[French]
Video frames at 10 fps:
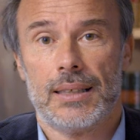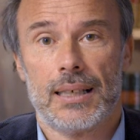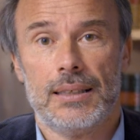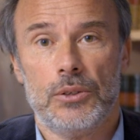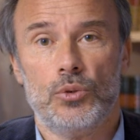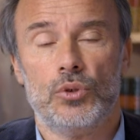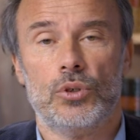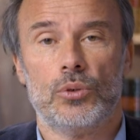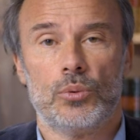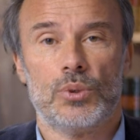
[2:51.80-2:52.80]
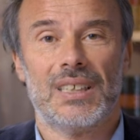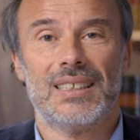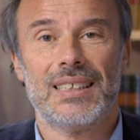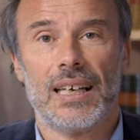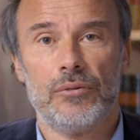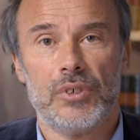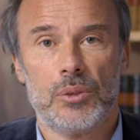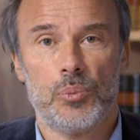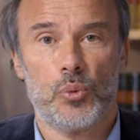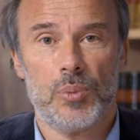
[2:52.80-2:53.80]
institutions, tous ces
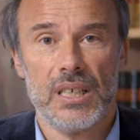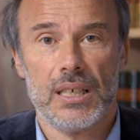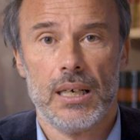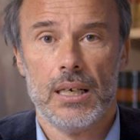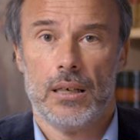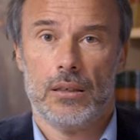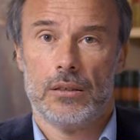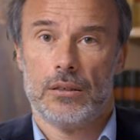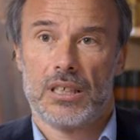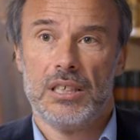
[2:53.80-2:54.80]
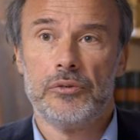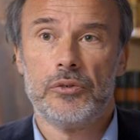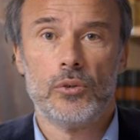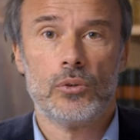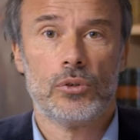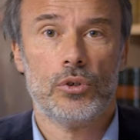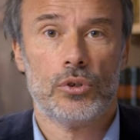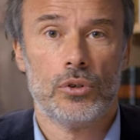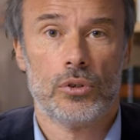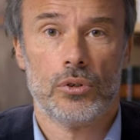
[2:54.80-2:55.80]
services publics qui font
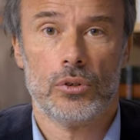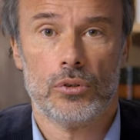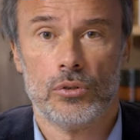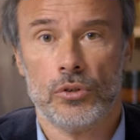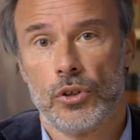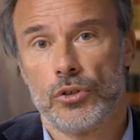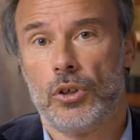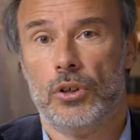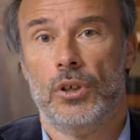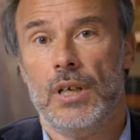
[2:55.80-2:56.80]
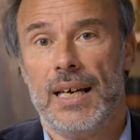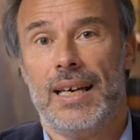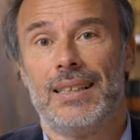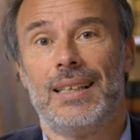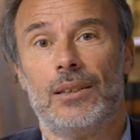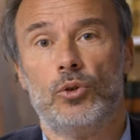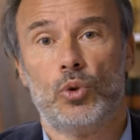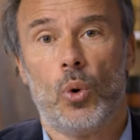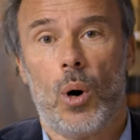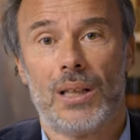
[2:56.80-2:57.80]
que notre état
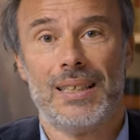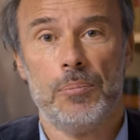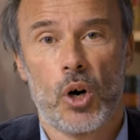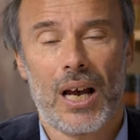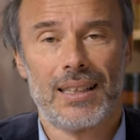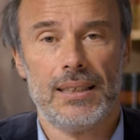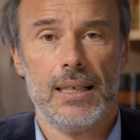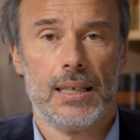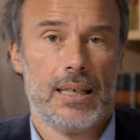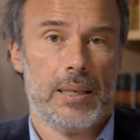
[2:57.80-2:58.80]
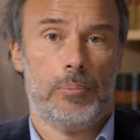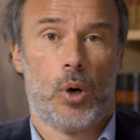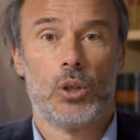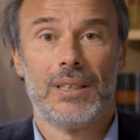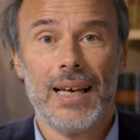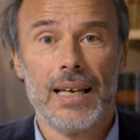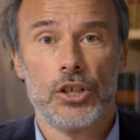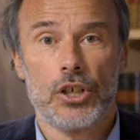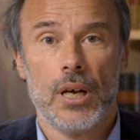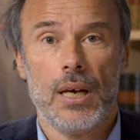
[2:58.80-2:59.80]
de droit démocratique, qui
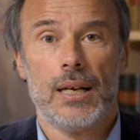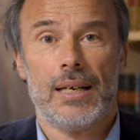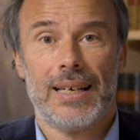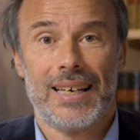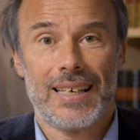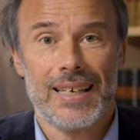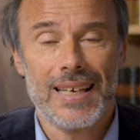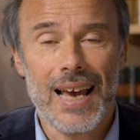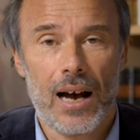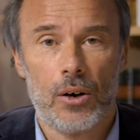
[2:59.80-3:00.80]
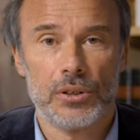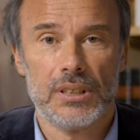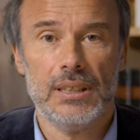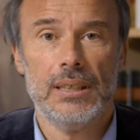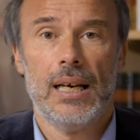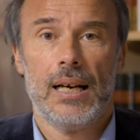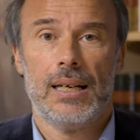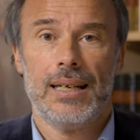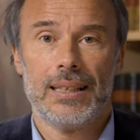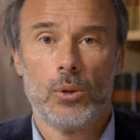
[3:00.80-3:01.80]
protège et qui garantit
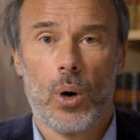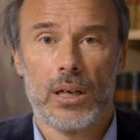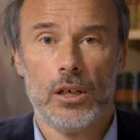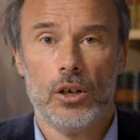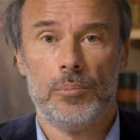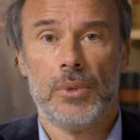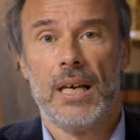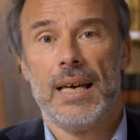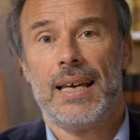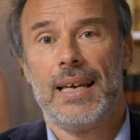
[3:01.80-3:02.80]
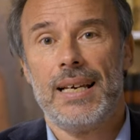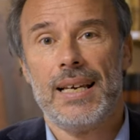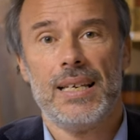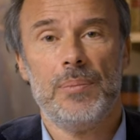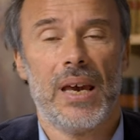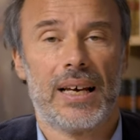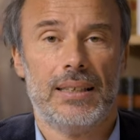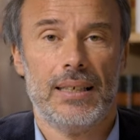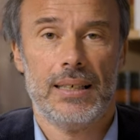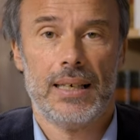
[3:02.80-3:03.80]
les droits de l'homme et les
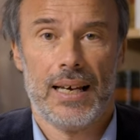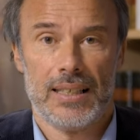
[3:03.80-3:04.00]
libertés